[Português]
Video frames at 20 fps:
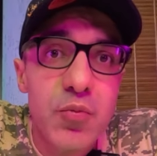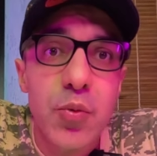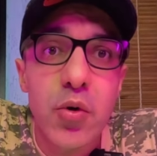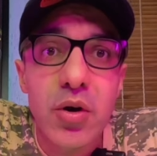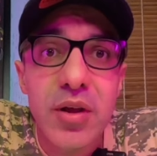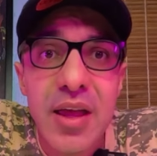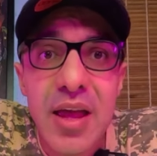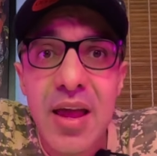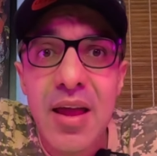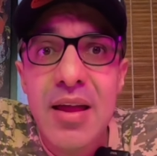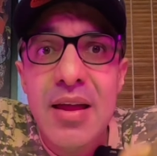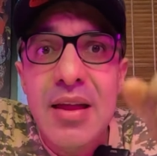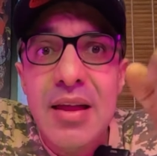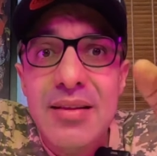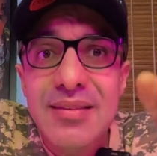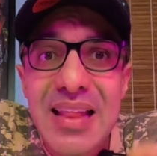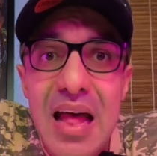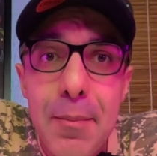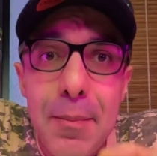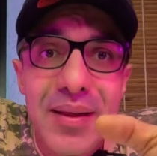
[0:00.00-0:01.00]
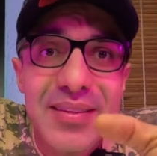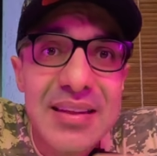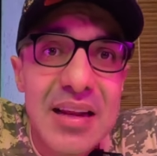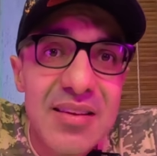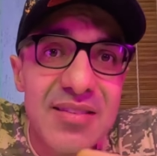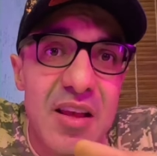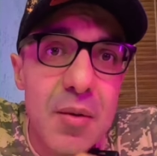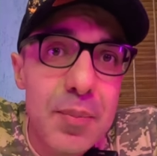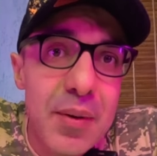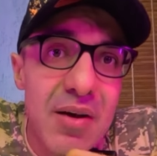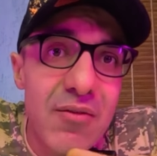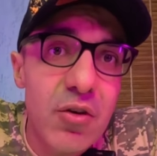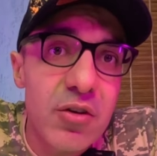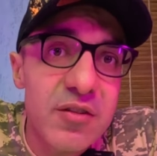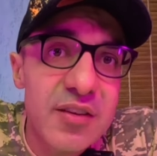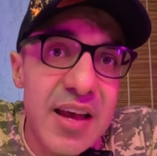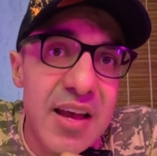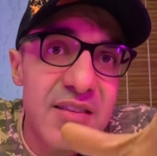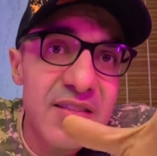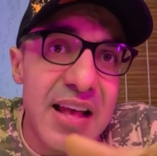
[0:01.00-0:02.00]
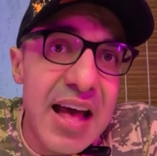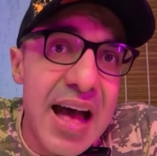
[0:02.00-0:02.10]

porque dá para trazer para vocês